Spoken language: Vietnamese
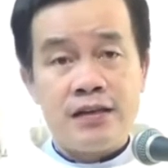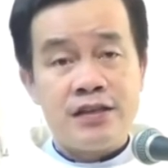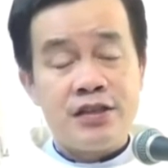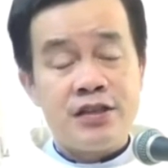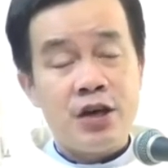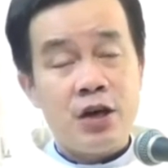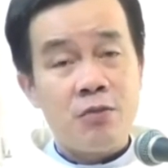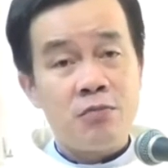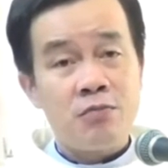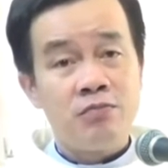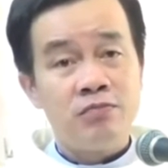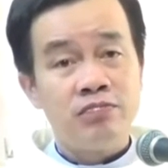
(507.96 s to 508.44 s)

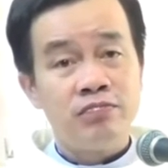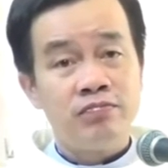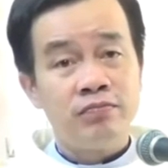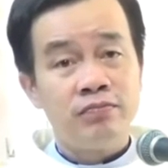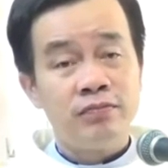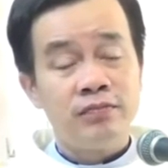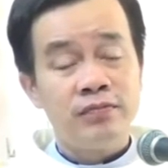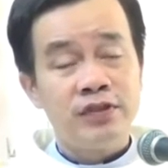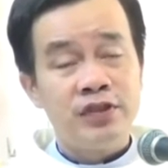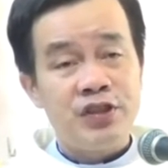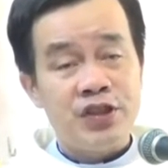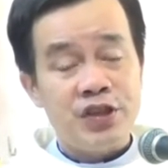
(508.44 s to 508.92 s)
Trong
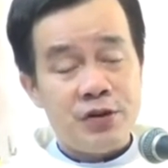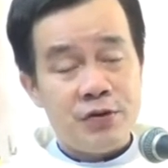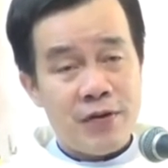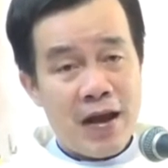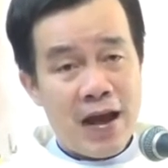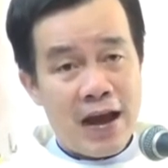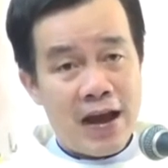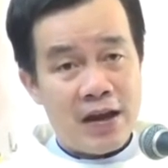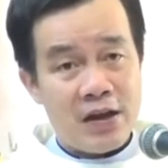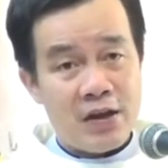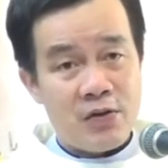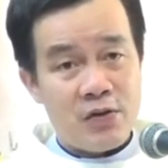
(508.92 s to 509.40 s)
triều
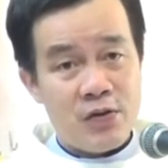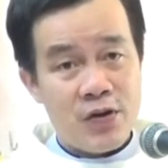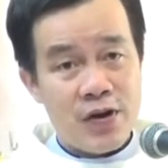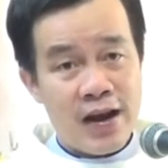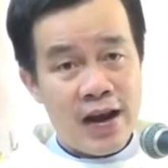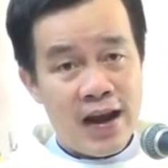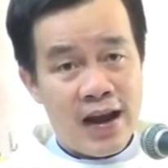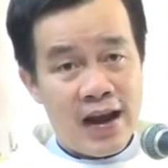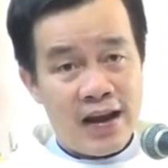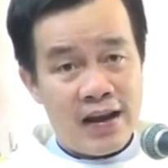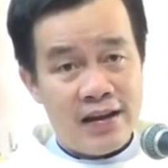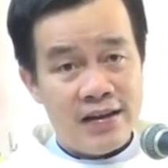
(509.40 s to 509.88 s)
đại của
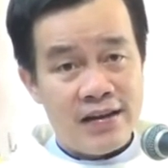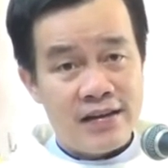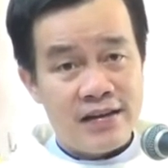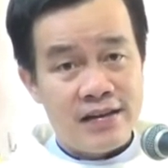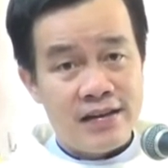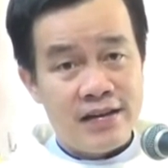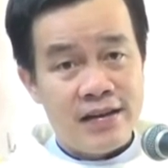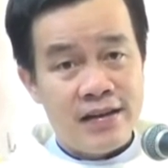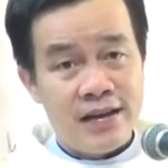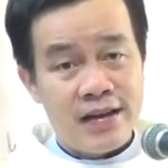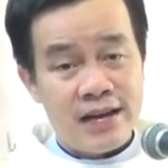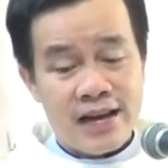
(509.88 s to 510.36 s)
Ngài,
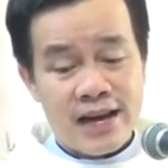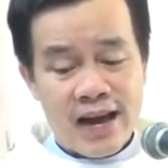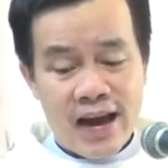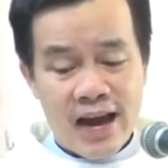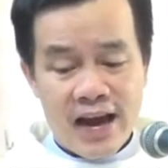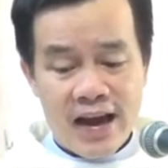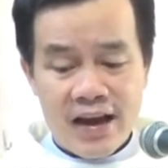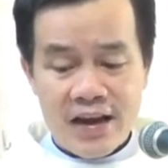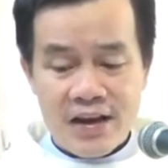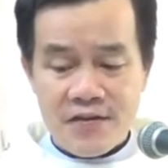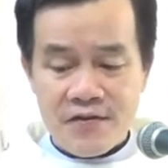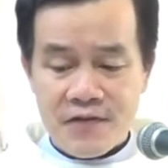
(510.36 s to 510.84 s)

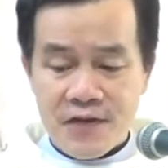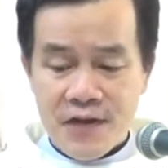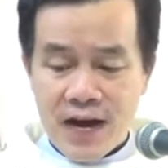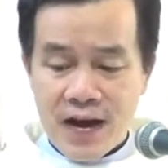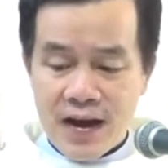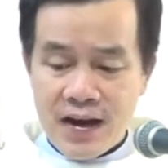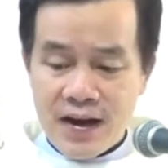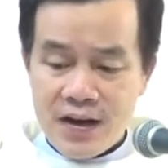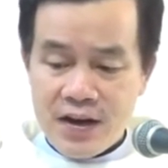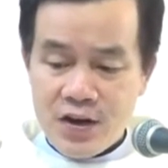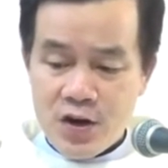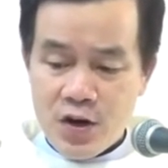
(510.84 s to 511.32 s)
Ngài
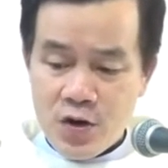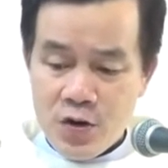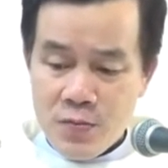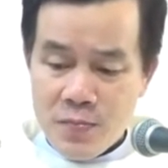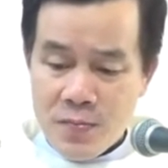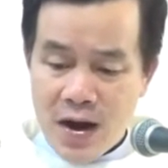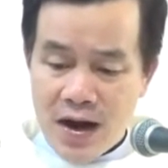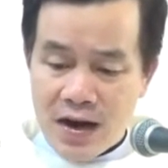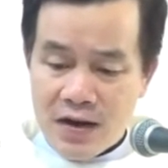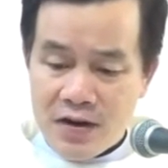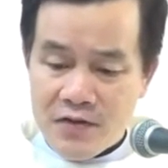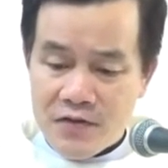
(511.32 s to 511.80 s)
phải đối
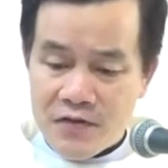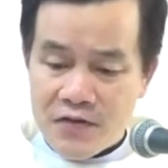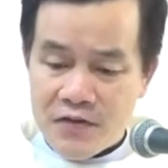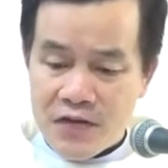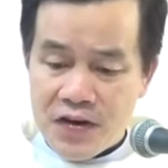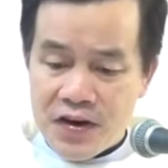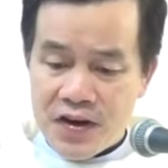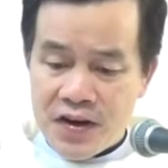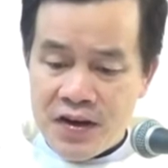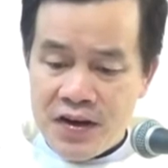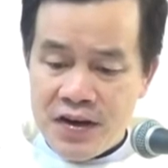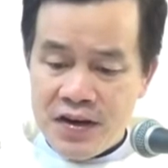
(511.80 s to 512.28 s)
mặt
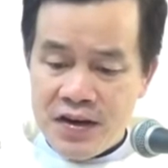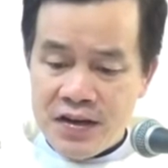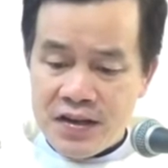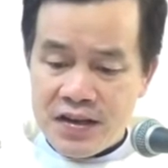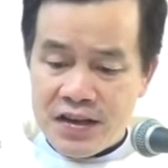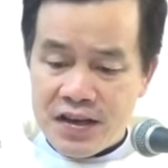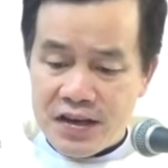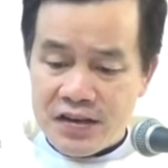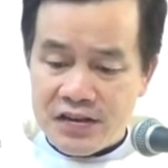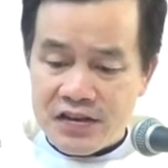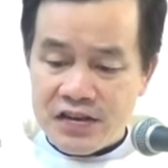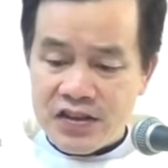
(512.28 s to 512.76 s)
với
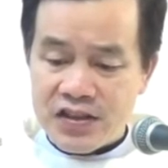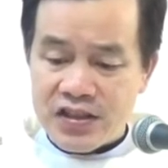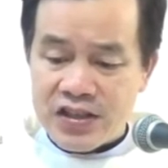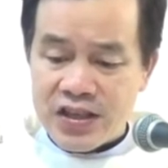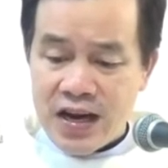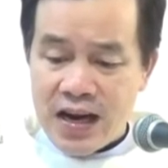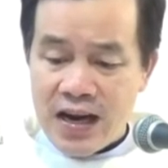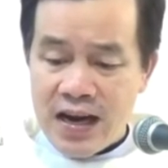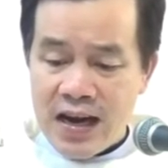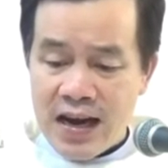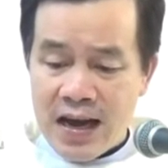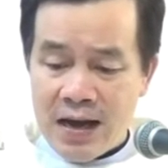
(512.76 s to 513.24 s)
những
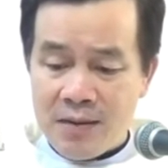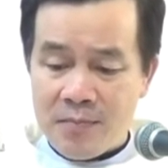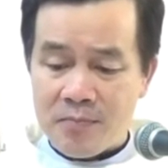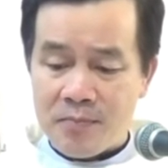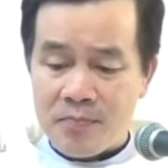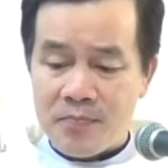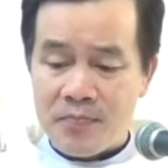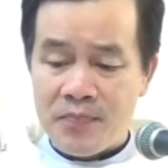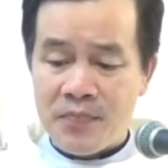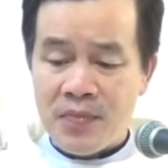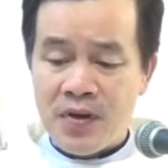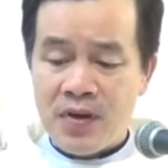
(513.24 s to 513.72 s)
sai
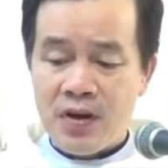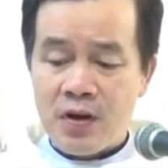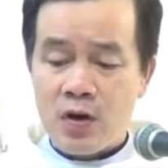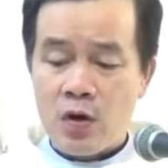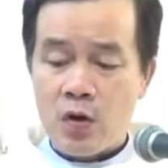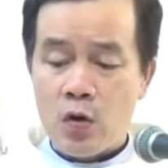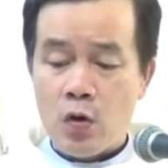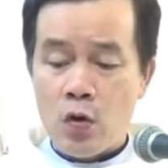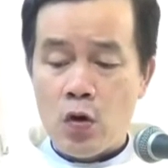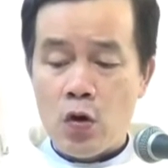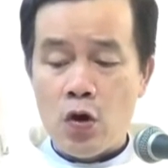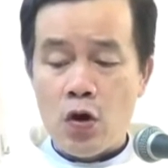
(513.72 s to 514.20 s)
lầm
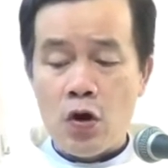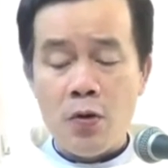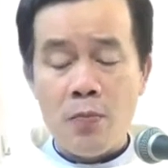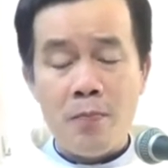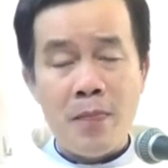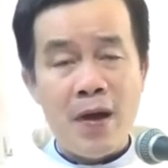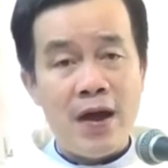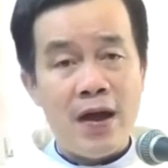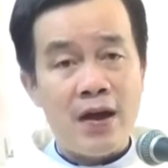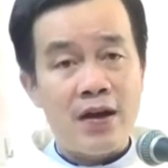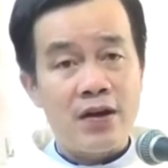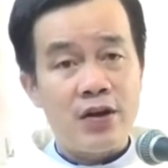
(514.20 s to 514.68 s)
của
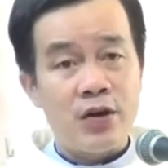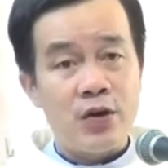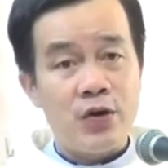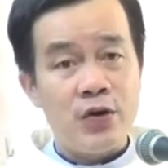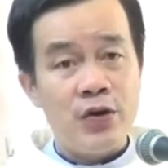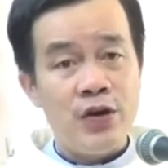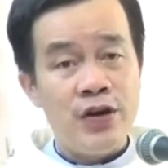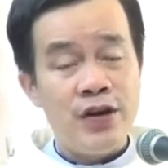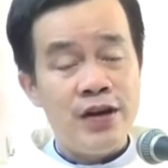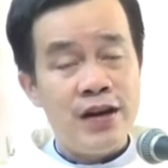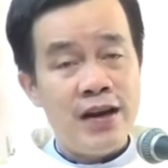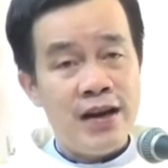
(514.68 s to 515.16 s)
bè
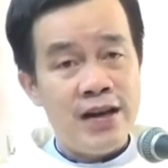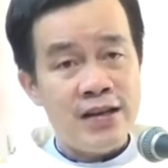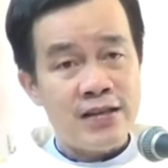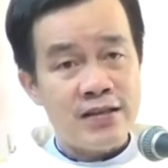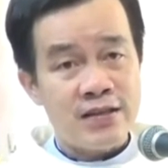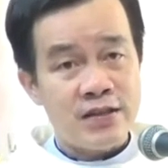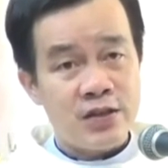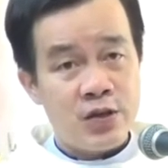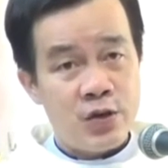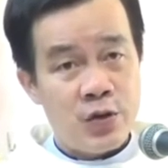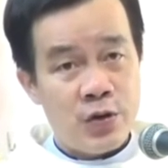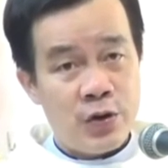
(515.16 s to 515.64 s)
rối
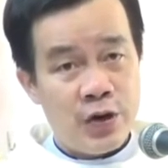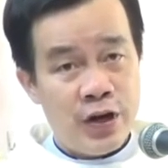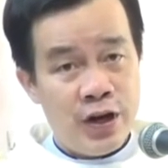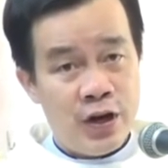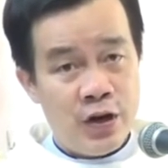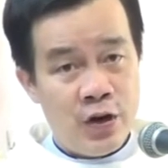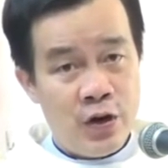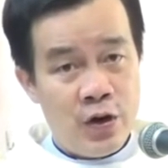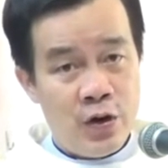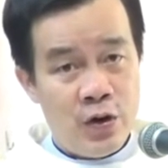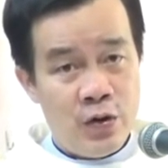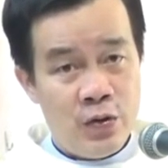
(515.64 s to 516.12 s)

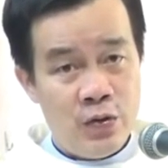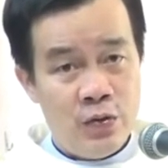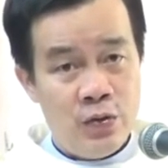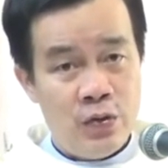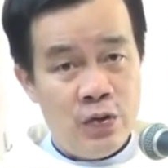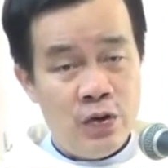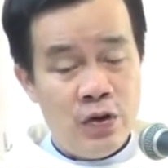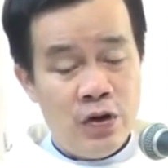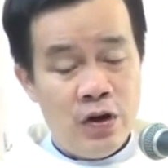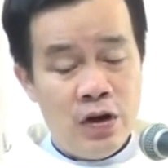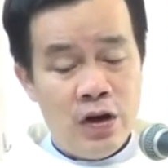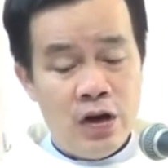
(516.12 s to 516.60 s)
Nestorio,
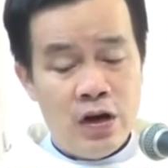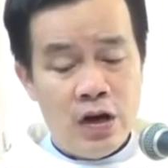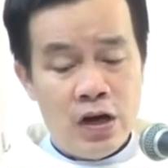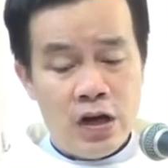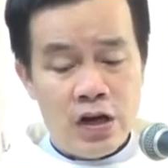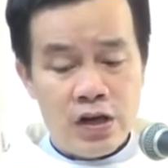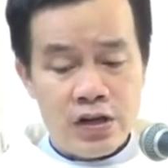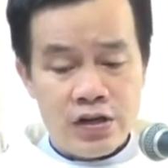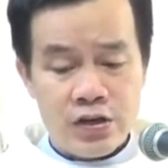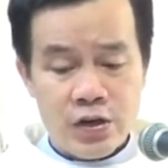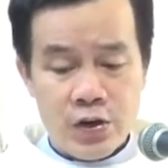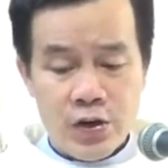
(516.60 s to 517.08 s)

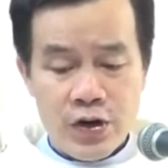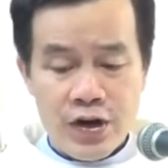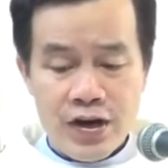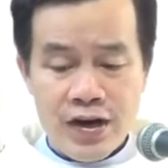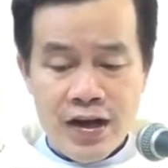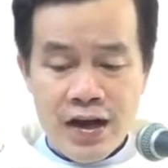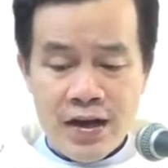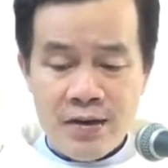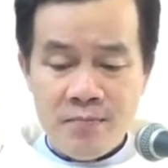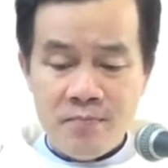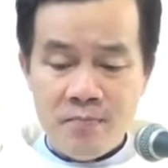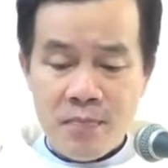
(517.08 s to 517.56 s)
rồi
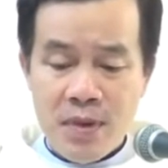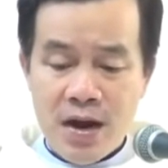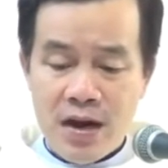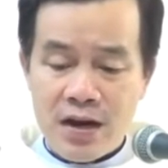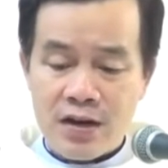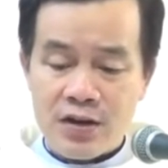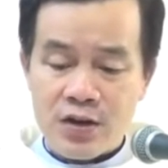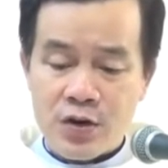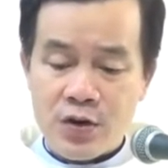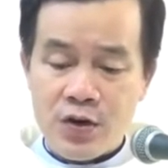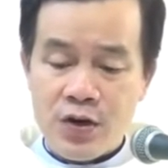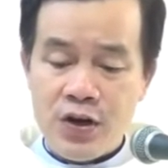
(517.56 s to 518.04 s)
đến
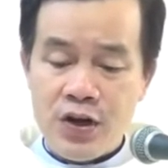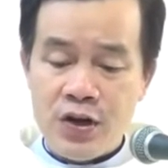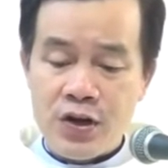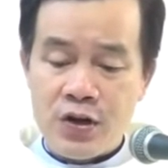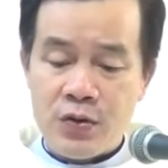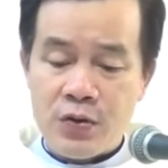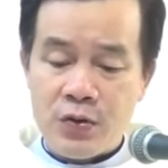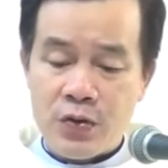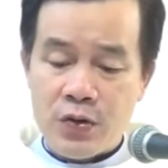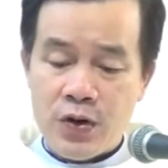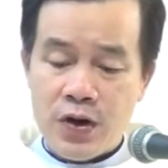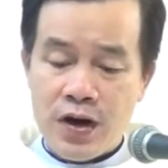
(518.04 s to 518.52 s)
bè rối
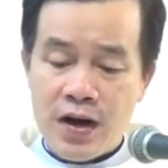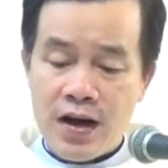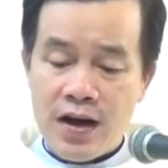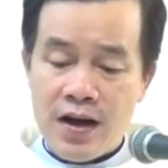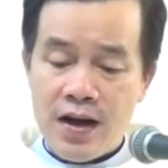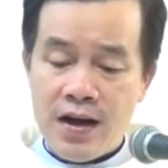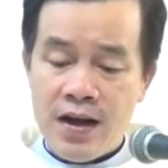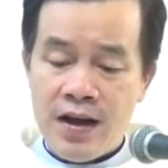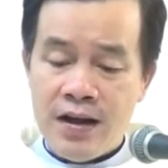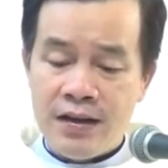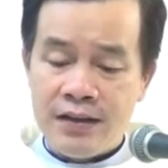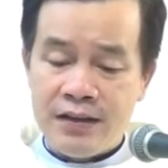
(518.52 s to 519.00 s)
của
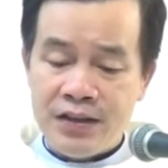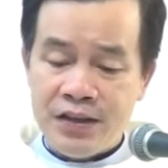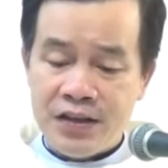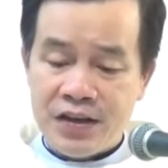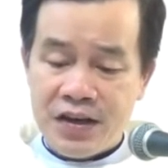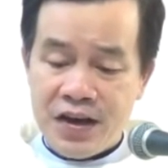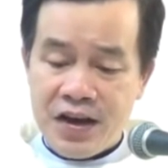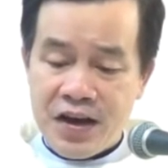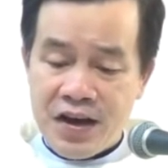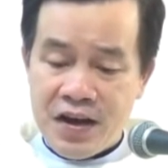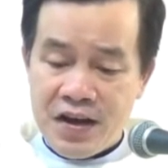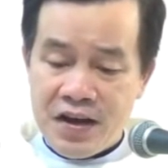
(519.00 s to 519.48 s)

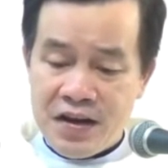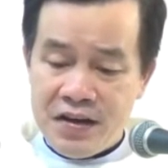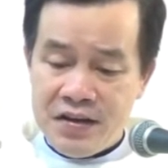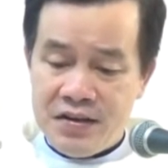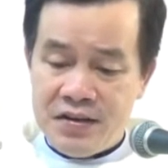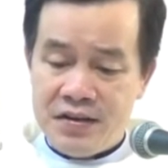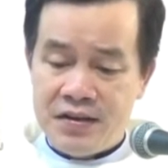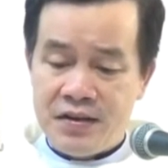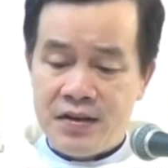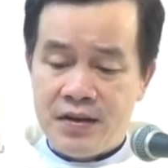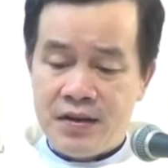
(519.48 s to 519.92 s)
Eutyches.